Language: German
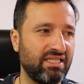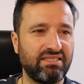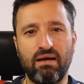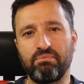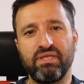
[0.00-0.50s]

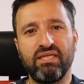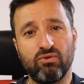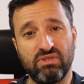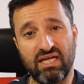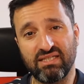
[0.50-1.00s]
Ich habe hier
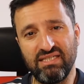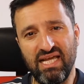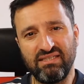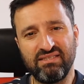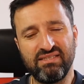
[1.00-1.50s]
und da
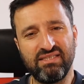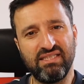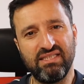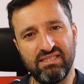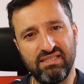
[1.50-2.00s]
Klienten,
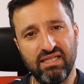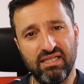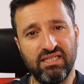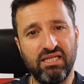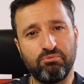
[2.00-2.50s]
die ich
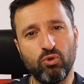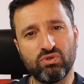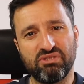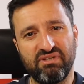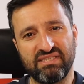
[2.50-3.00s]
in
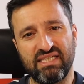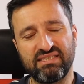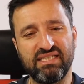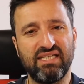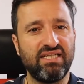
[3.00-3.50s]
Hypnose
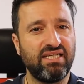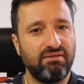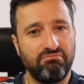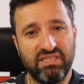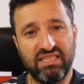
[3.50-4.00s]
versetze,
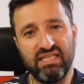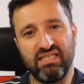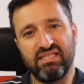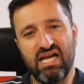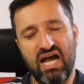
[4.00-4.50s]
mit denen
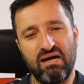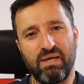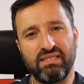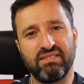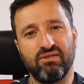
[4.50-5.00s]
ich
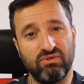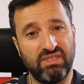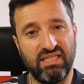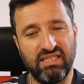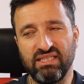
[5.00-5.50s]
arbeite und
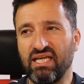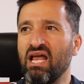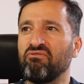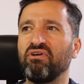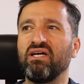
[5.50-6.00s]
denen ich
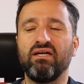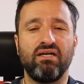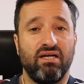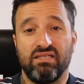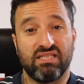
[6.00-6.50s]
helfe.
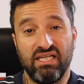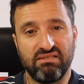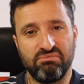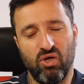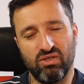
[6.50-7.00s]
Es
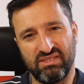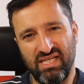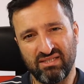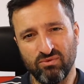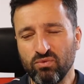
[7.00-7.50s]
gelingt mir auch
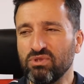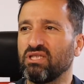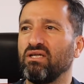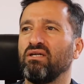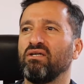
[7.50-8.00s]
sehr gut.
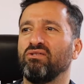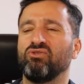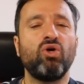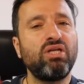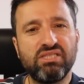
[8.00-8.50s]

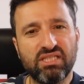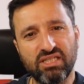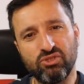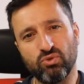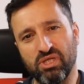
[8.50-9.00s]
Soll ich in
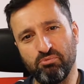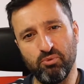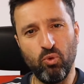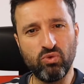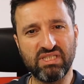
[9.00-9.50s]
Richtung
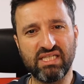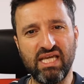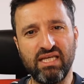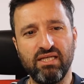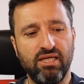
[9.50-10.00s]
Hypnose
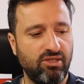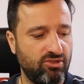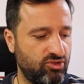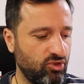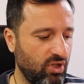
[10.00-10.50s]
gehen?
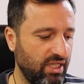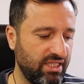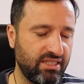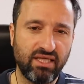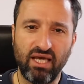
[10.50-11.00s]
Soll
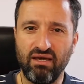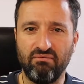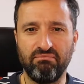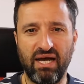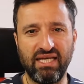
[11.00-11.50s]
ich
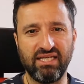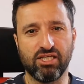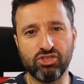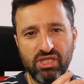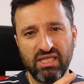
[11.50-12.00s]
meine
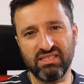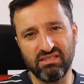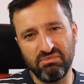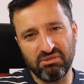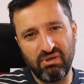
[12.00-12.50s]

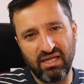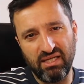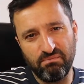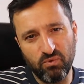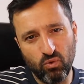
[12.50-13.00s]
Geschichten mit meiner
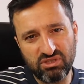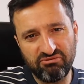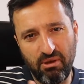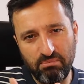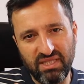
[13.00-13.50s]
Hypnose
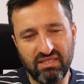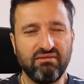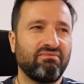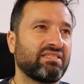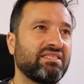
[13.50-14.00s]

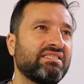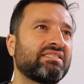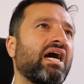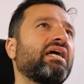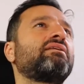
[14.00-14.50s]
verbinden, was ich
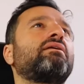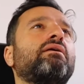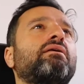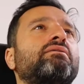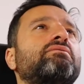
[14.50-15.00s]
kann?
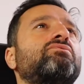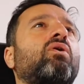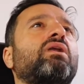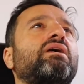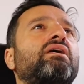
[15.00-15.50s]

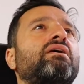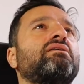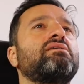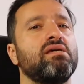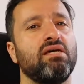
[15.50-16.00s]
Soll
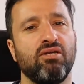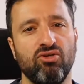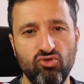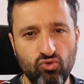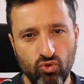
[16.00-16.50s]
ich
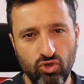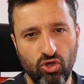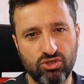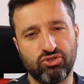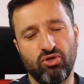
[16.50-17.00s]
nur
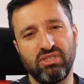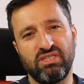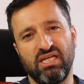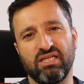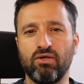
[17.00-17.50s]
noch
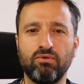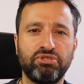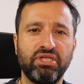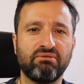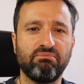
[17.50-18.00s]

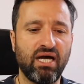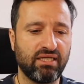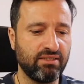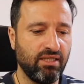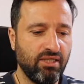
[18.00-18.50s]
Storytelling-Coaching
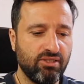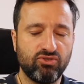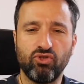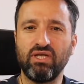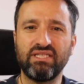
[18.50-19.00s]
machen?
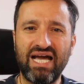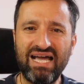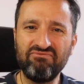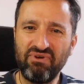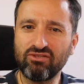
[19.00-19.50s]
Soll ich
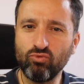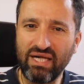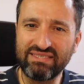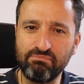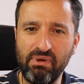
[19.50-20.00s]
einfach nur
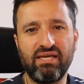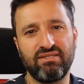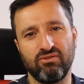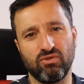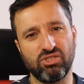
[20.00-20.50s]
als
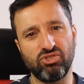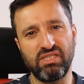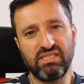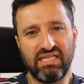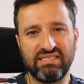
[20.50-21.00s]
Märchen- und
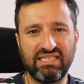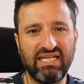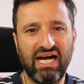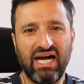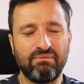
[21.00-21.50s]

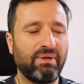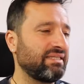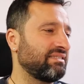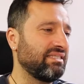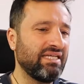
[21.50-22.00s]
Geschichtenerzähler
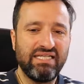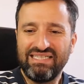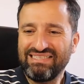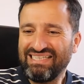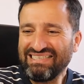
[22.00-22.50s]
arbeiten?
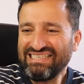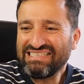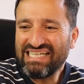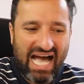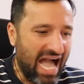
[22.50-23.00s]
Das
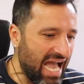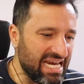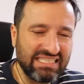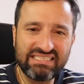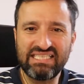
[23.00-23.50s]
ist
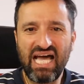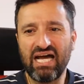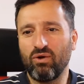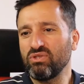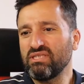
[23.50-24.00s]
alles
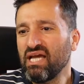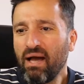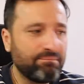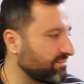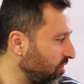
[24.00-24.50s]
da und ich
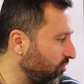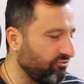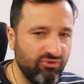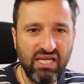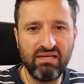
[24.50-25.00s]
habe noch
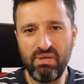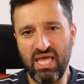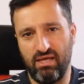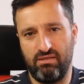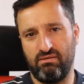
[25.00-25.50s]
viel
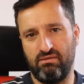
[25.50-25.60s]
mehr.